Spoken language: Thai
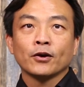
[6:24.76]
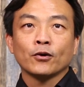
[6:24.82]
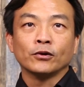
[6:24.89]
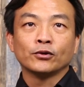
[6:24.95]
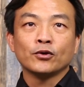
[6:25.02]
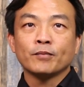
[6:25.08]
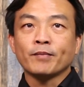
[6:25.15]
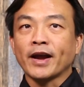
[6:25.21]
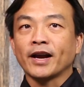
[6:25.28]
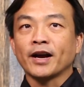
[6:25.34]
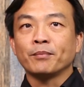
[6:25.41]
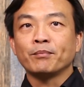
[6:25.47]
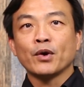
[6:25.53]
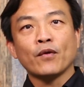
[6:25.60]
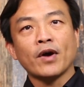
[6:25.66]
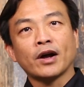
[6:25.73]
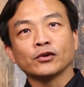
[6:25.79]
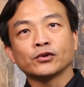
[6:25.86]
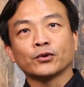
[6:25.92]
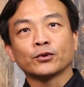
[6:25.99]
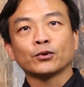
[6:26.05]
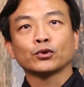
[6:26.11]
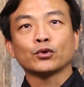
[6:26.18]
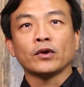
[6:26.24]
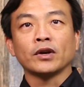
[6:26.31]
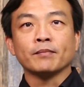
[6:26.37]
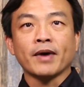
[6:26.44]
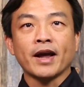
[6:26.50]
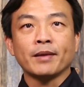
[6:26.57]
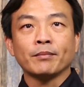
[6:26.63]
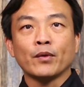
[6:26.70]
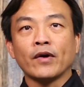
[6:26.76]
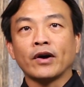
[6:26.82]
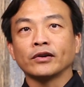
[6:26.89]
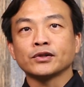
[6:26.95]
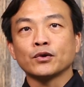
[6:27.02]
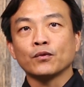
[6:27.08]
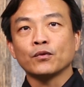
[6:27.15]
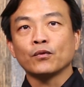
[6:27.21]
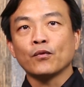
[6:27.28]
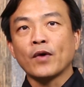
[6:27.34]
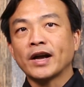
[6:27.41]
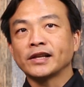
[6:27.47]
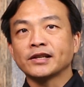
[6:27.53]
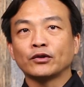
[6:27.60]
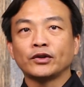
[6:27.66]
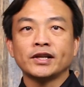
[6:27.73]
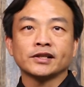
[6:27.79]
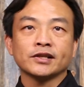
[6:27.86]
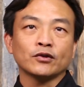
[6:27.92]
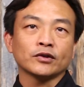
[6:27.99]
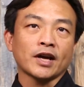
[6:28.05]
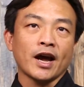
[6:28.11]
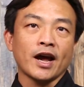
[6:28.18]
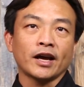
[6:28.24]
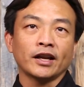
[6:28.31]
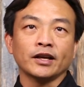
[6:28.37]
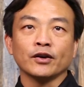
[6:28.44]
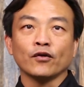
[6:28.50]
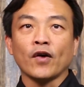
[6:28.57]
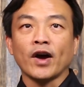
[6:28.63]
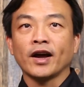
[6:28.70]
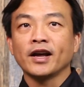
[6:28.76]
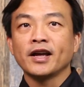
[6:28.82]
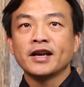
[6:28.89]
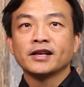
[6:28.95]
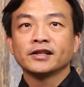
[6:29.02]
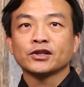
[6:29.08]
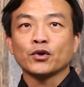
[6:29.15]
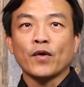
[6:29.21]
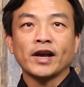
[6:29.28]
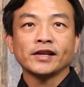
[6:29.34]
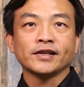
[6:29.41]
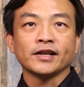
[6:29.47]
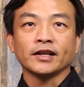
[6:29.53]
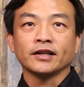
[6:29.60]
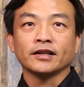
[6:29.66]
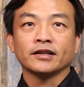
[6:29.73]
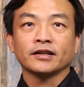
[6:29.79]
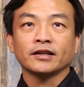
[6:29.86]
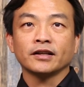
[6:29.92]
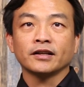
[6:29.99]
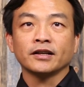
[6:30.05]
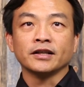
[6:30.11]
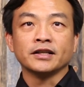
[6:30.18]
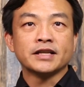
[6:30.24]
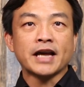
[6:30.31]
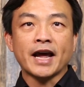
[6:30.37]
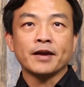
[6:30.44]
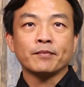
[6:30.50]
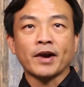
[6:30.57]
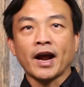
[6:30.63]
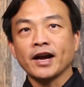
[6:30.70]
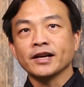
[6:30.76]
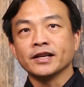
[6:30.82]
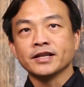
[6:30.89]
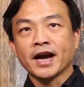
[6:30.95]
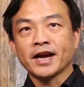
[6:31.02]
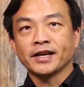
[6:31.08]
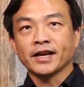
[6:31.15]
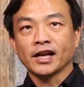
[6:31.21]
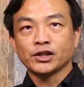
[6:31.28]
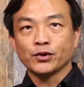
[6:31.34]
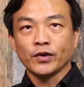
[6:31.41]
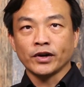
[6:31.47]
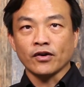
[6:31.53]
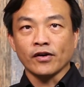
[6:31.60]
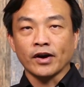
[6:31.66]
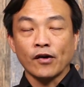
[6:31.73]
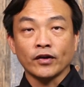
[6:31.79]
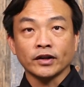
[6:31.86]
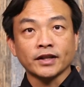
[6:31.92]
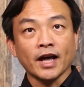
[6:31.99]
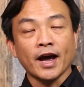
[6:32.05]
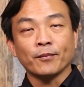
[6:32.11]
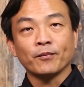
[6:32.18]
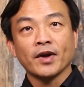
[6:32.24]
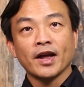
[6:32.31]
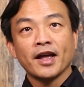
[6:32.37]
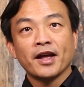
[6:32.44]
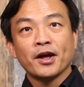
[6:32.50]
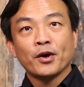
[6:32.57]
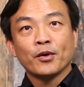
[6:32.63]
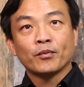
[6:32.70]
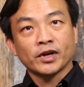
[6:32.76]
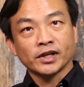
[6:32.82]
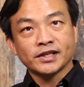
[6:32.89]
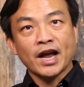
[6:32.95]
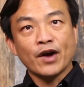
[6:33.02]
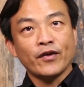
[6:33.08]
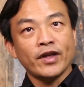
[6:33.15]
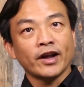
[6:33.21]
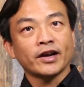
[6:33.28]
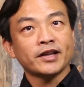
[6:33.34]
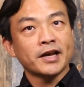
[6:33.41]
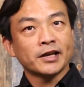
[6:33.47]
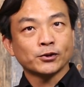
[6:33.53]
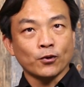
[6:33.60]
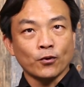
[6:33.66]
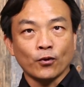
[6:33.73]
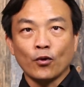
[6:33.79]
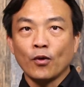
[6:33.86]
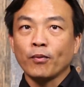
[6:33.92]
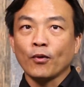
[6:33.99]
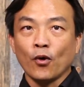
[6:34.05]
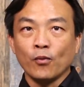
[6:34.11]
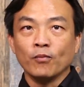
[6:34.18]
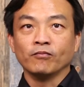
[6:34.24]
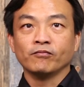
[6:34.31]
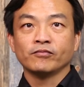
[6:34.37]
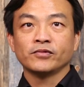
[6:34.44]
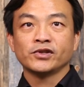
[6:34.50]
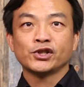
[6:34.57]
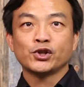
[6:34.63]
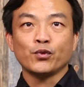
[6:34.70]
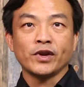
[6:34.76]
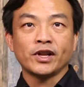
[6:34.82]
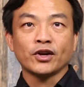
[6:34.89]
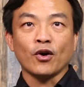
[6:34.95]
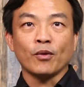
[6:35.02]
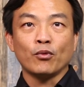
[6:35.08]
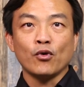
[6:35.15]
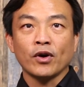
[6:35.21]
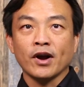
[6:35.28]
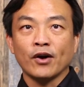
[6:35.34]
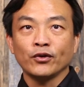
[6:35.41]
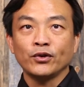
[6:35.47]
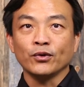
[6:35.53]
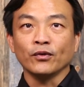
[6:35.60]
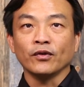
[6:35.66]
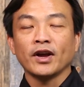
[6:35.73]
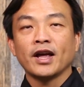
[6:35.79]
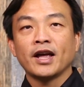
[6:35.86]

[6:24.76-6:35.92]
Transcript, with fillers: คนทั่วไปครับไม่ว่าเขาจะรู้ตัวหรือไม่ว่าเขาจะไหว้เจ้าที่เจ้าทางหรือว่าจะไหว้สิ่งอื่นใดพระอื่นใดในชีวิตของเขาก็ตามพระเจ้าเองก็ยังทรงควบคุมชีวิตของพวกเขาอยู่